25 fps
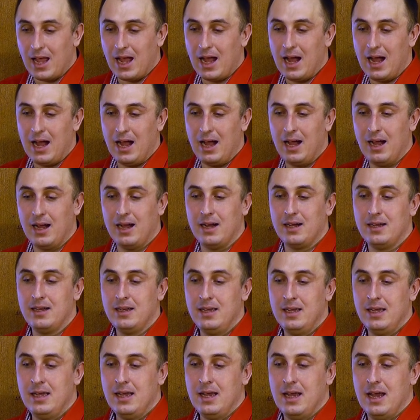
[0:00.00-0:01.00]
A,
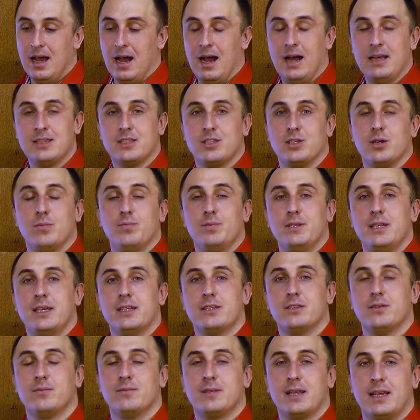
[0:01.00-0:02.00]
a
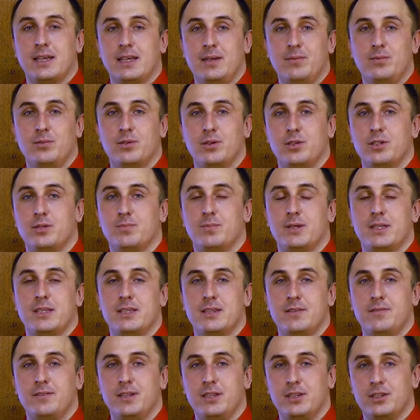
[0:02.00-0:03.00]
stopnie są takim dość
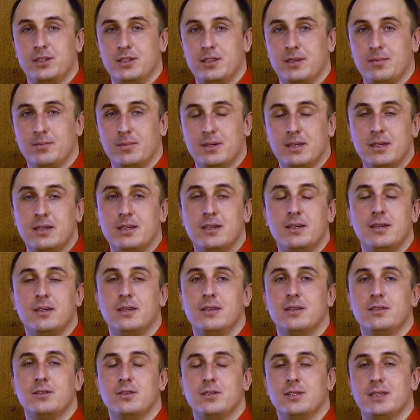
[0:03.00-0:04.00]
specyficznym
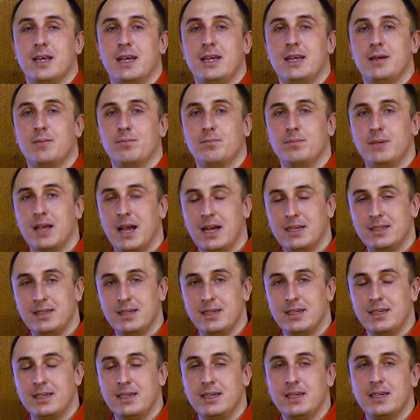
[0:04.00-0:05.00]
y, rodzajem
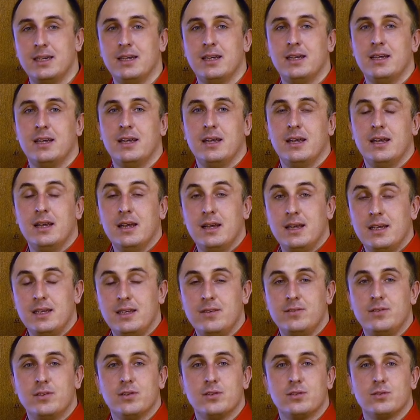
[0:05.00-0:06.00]
miary i,
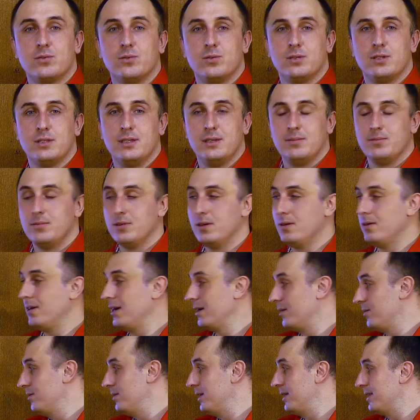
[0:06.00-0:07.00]
i w związku z tym no,
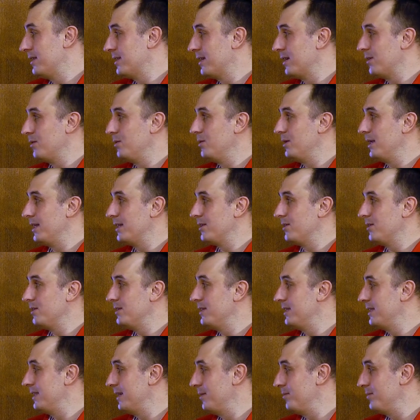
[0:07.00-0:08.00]
akurat
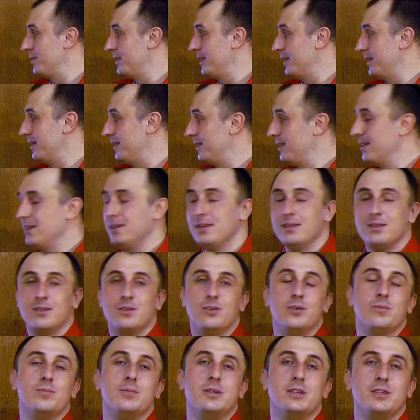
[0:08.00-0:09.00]
kalkulatory tamte
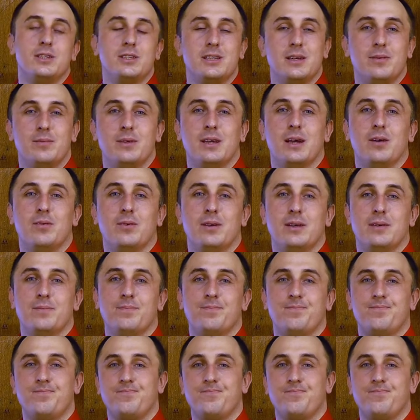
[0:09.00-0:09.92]
domyślnie miały,